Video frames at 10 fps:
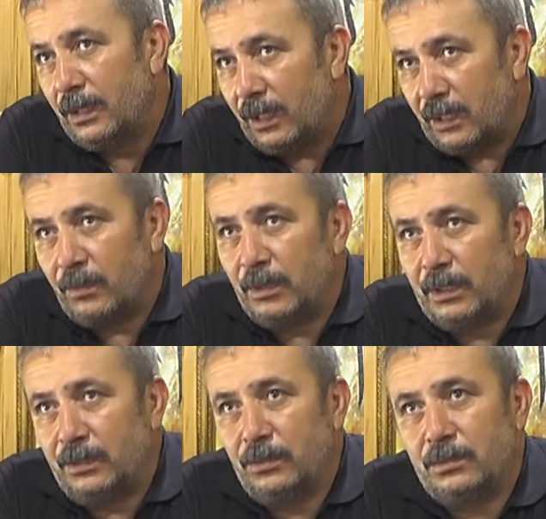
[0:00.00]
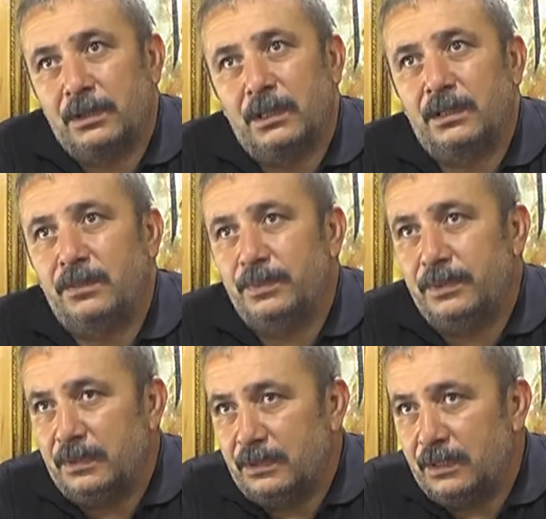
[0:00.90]
Arabaları yoksa gidip
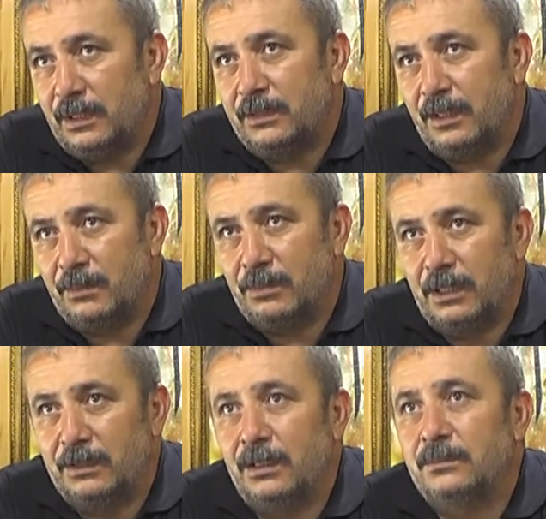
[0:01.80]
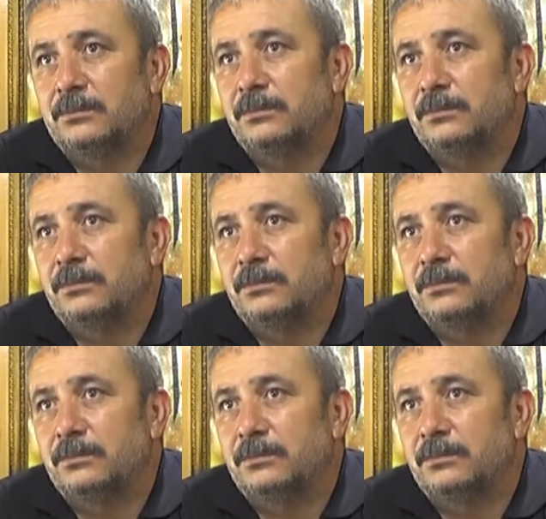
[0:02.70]
işte terminalden